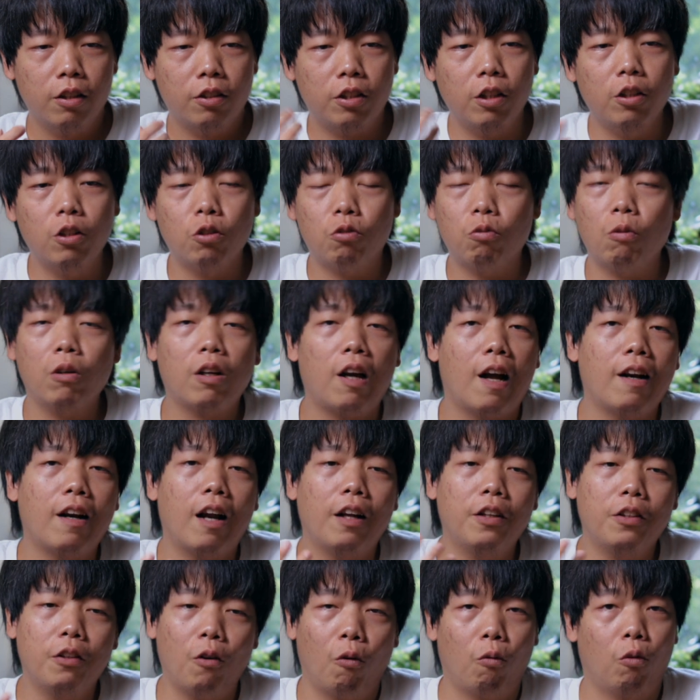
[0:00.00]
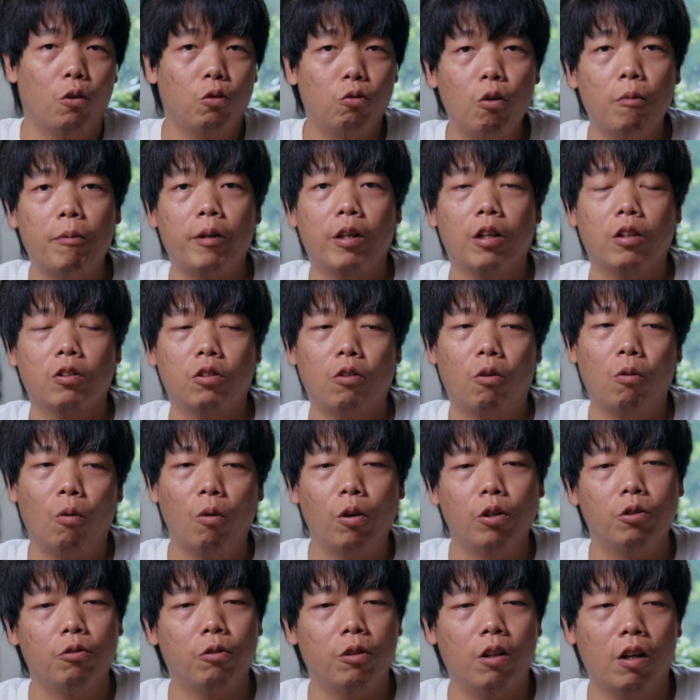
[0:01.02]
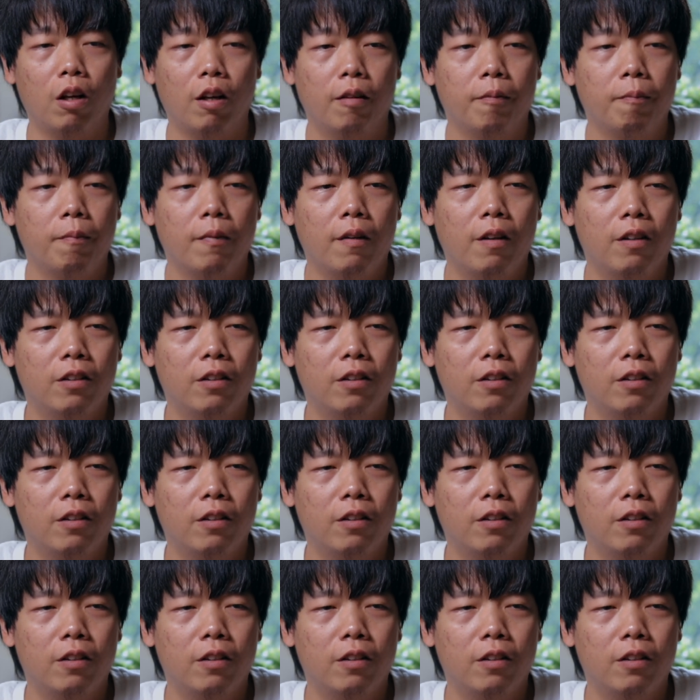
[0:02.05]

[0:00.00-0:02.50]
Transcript: 甚至说看他有的作品的时候，我会觉得。